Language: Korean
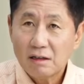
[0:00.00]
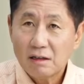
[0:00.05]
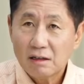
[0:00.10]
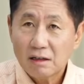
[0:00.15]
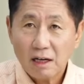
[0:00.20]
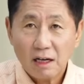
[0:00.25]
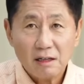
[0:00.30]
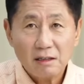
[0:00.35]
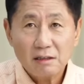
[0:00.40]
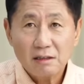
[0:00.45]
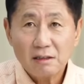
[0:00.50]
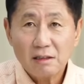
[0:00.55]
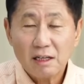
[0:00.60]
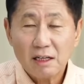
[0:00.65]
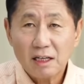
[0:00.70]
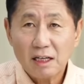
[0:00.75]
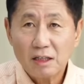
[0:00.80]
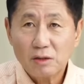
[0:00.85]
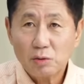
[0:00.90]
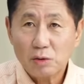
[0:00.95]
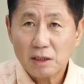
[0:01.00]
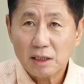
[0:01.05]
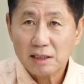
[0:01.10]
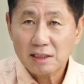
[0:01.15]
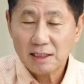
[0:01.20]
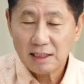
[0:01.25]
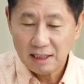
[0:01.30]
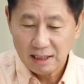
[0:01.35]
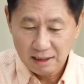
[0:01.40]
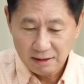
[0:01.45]
라는 하나의 조작
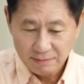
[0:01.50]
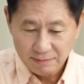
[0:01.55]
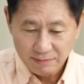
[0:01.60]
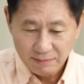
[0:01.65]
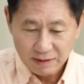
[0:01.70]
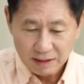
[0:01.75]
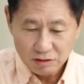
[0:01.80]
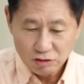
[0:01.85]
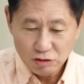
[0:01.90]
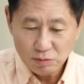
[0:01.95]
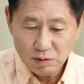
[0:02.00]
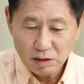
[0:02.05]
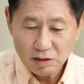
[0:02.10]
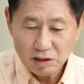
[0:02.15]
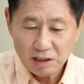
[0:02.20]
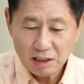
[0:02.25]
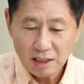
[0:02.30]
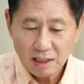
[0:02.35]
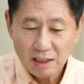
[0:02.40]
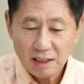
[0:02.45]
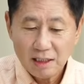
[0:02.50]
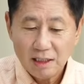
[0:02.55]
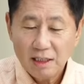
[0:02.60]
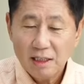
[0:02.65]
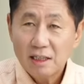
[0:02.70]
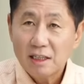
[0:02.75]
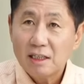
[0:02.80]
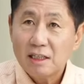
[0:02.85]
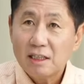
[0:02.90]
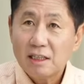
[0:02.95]
사례. 두 번째,
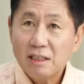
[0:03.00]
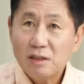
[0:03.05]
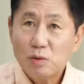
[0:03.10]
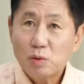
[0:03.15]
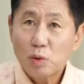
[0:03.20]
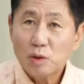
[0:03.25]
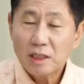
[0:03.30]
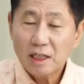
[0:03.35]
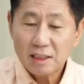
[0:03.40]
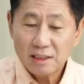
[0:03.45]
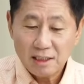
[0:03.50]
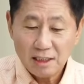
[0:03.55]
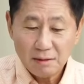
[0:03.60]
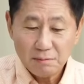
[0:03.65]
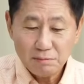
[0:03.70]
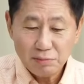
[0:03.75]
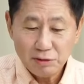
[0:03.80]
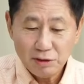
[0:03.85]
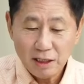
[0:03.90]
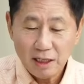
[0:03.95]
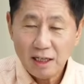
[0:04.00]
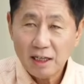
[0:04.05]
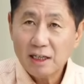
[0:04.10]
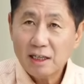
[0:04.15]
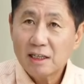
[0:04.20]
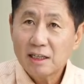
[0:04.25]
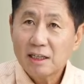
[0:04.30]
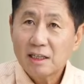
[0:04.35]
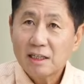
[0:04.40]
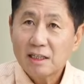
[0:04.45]
이 조사
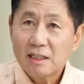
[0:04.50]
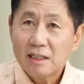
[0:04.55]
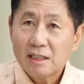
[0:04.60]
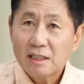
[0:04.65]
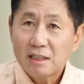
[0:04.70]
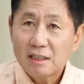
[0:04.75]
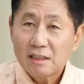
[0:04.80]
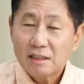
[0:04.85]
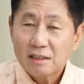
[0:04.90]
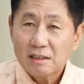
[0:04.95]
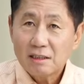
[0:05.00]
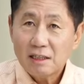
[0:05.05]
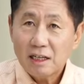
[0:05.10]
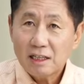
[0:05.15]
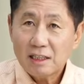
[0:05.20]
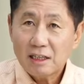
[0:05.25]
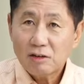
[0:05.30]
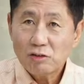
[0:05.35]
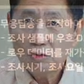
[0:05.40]
샘플에 그 해당